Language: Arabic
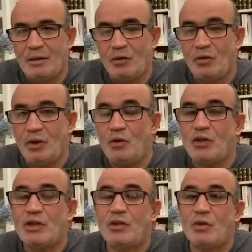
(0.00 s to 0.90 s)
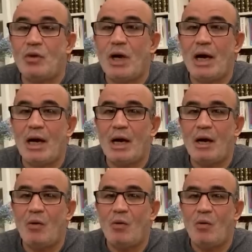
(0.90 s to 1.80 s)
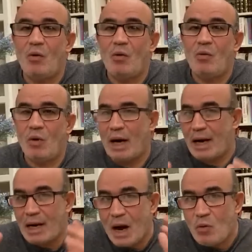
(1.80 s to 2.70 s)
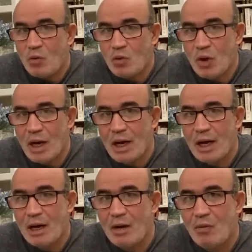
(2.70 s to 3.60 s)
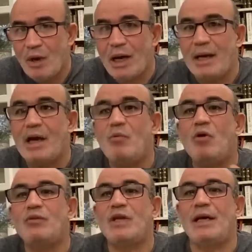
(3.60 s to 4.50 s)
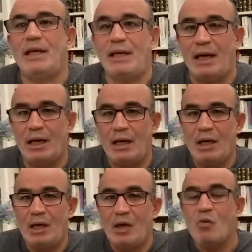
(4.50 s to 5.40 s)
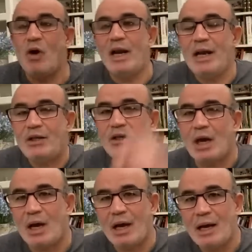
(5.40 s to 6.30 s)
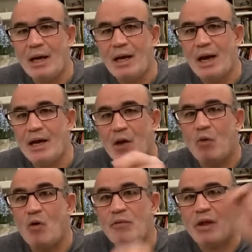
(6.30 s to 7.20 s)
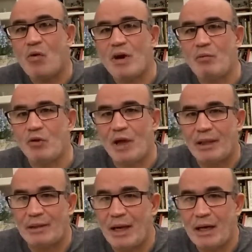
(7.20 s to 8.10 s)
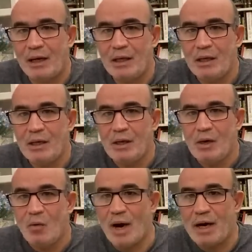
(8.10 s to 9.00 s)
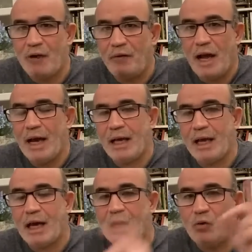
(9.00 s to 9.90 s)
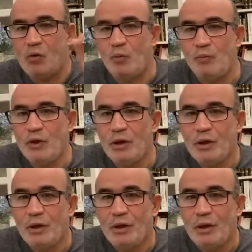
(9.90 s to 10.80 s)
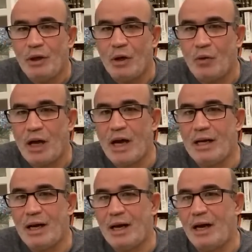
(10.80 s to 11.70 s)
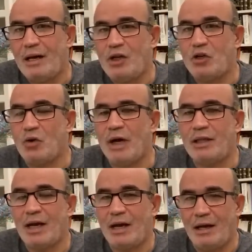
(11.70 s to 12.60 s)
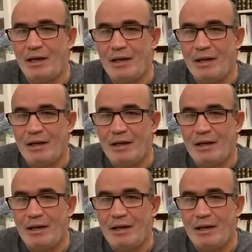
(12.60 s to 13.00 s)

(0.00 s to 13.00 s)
يجسروها ويحولوها وكأنهم هم صانعيها وليس أنهم هم ثورة مضادة وأنهم في الحقيقة لو لو كان لشهداء